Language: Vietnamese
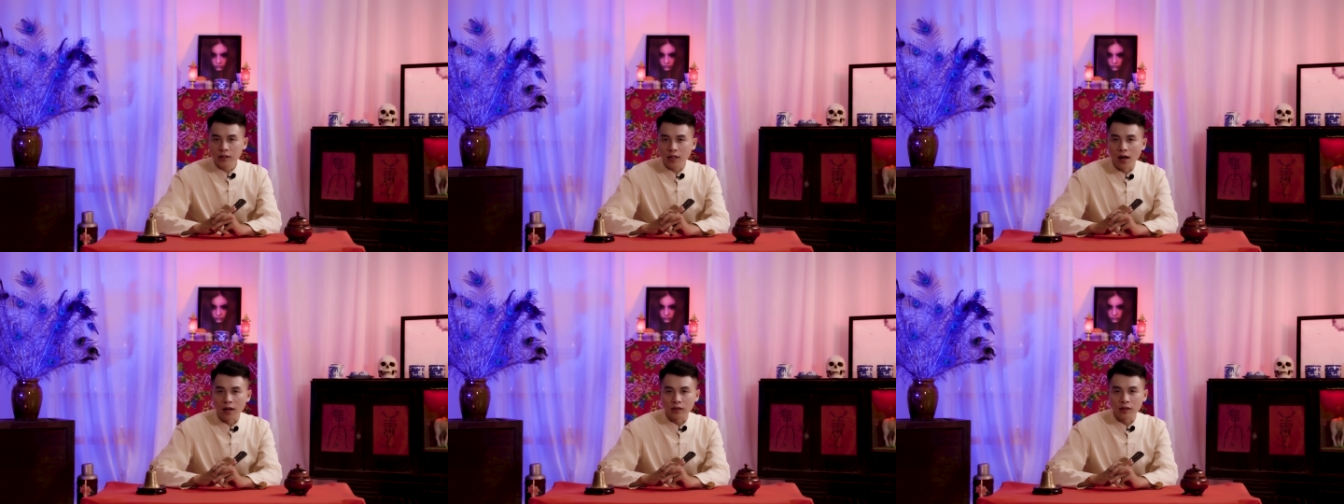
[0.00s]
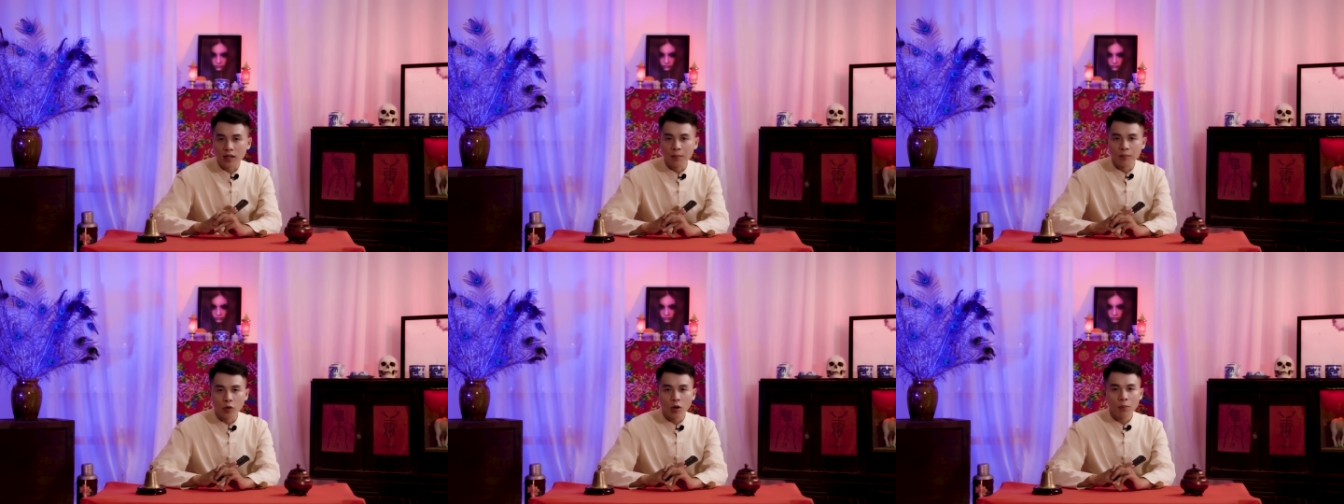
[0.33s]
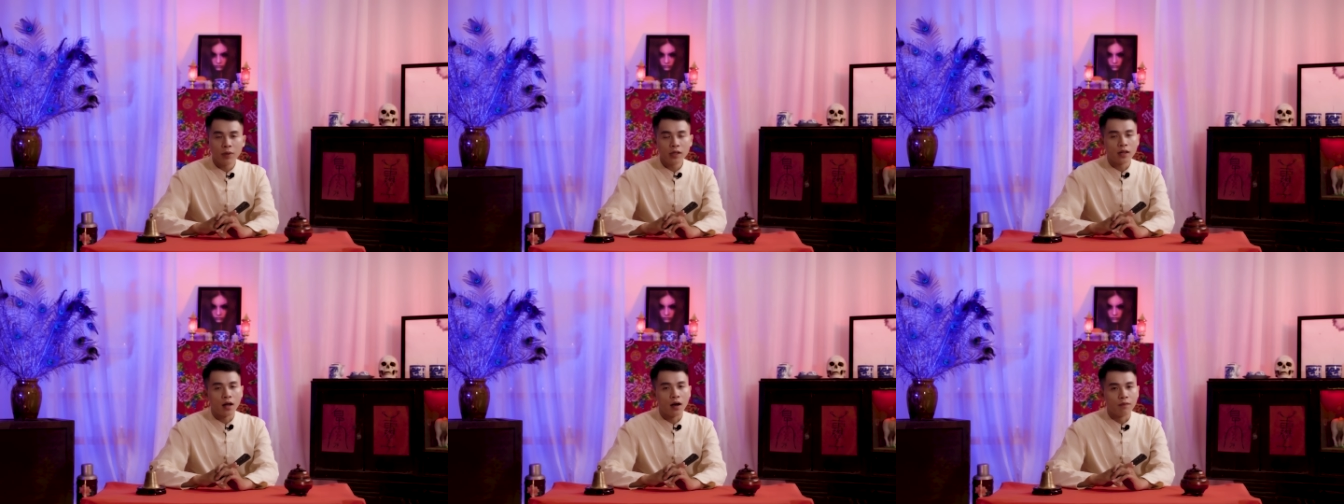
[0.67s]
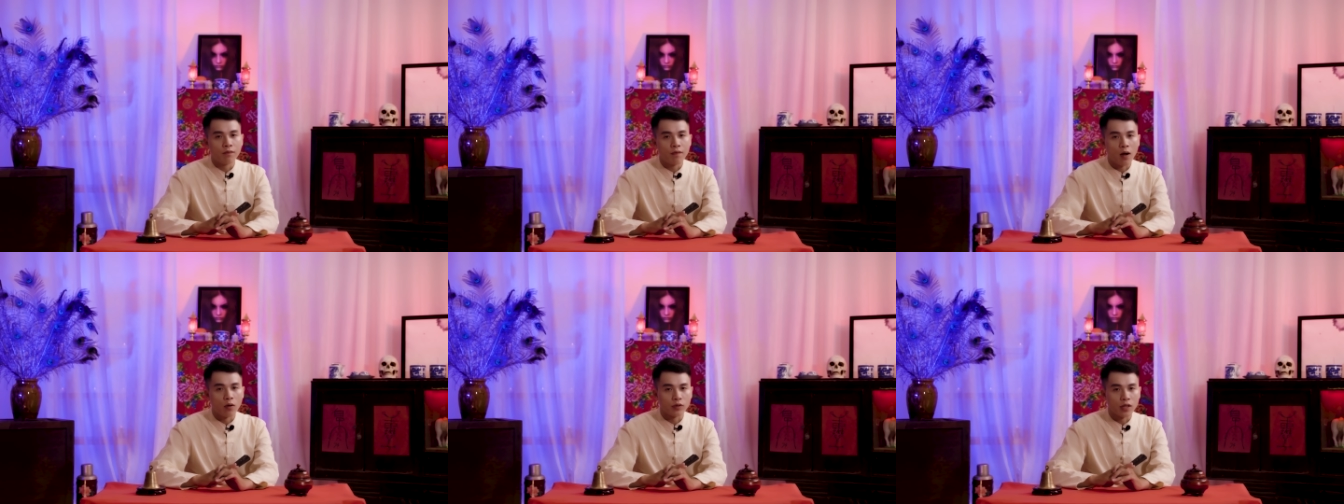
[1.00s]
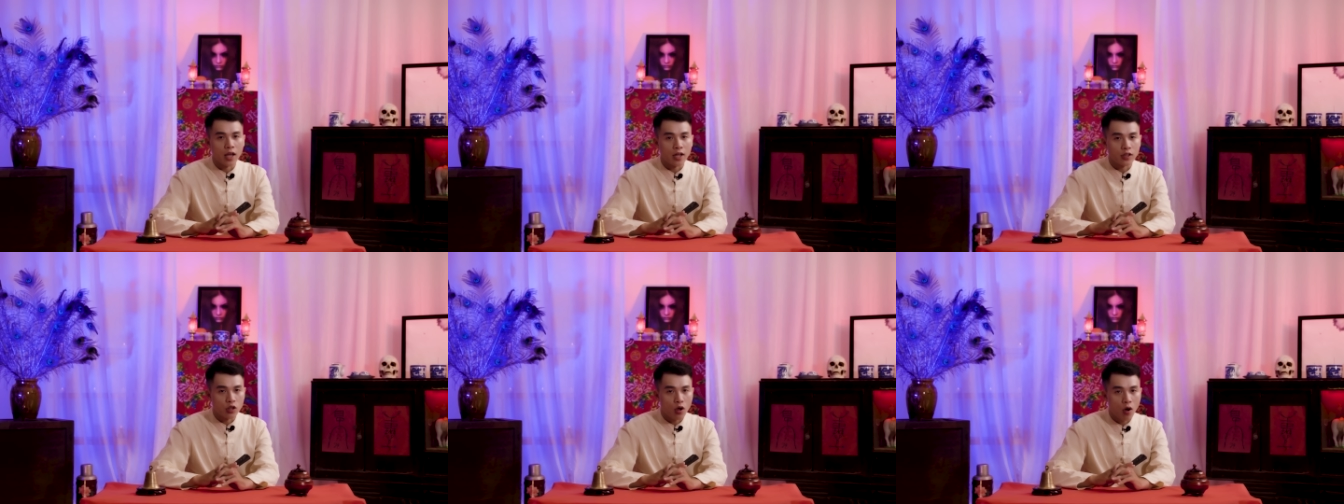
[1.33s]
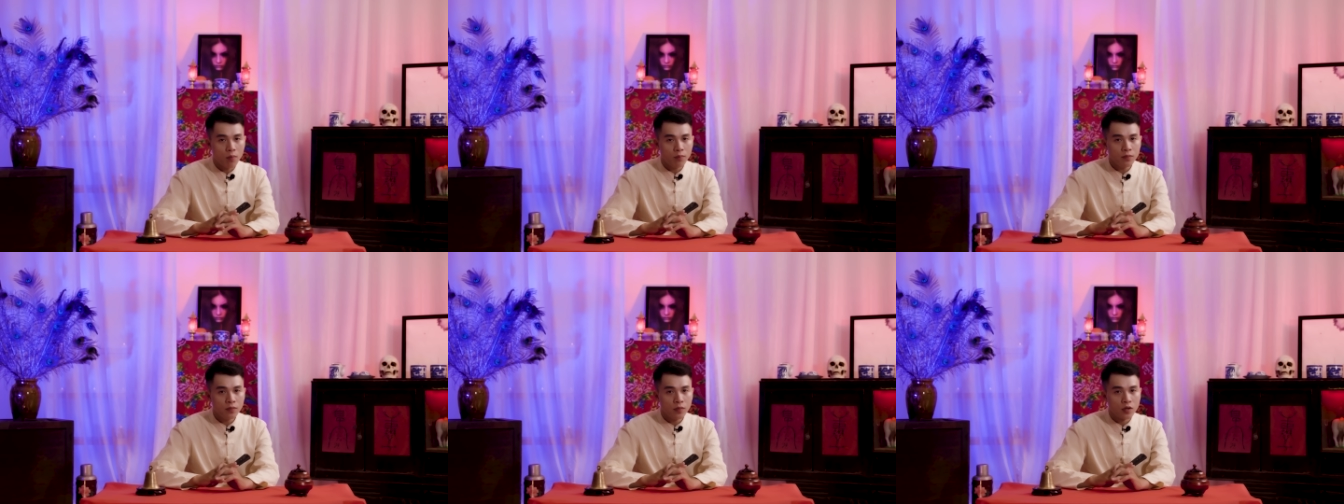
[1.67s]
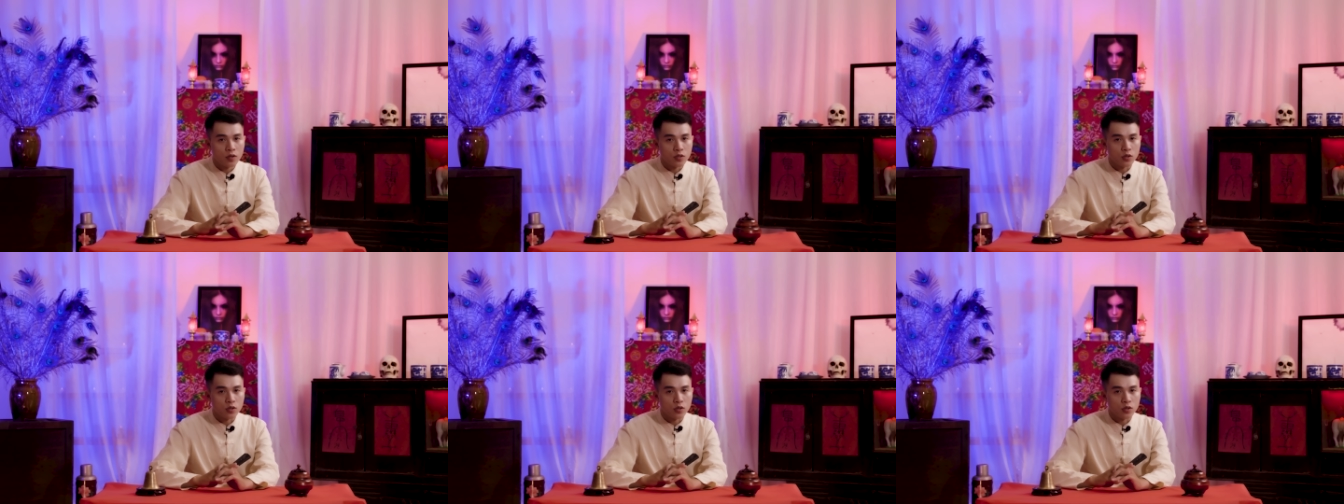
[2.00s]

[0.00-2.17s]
Thằng Tâm nó mới thở phào nhẹ nhõm,